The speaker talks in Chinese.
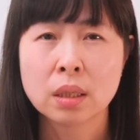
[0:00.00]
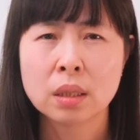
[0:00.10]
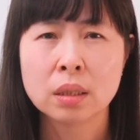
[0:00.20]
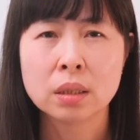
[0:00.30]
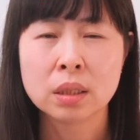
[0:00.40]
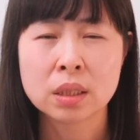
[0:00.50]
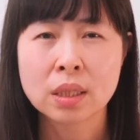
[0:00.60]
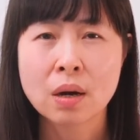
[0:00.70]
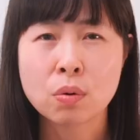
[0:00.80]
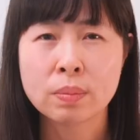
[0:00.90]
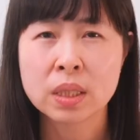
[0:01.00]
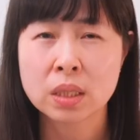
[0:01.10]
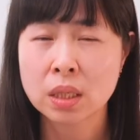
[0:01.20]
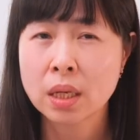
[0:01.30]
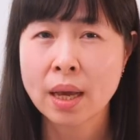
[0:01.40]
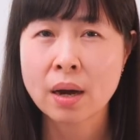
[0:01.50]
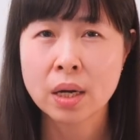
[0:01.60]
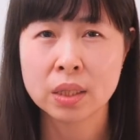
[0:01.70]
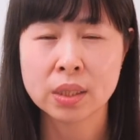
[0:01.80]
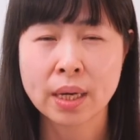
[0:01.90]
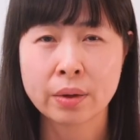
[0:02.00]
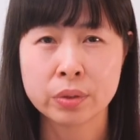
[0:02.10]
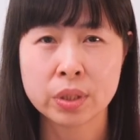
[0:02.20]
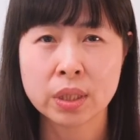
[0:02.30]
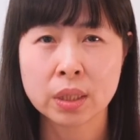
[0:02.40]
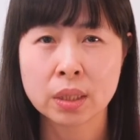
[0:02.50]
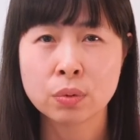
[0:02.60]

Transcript: 呃，你知道，我们真的要很小心，